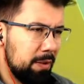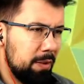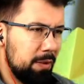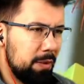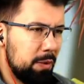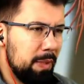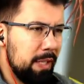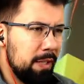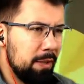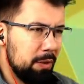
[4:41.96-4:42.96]

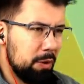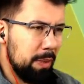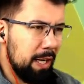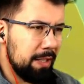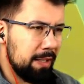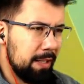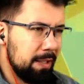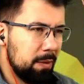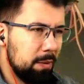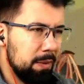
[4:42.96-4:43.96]
Spielen und Spaß,
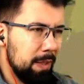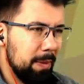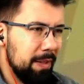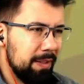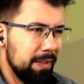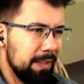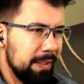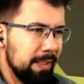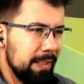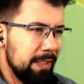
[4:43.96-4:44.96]
alles gut, aber
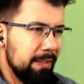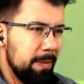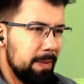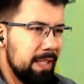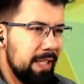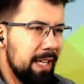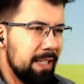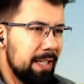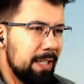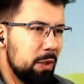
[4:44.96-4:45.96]
wenn man sich
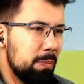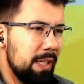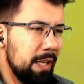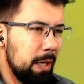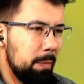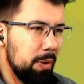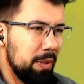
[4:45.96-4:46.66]
gegenseitig das Spiel dann kaputt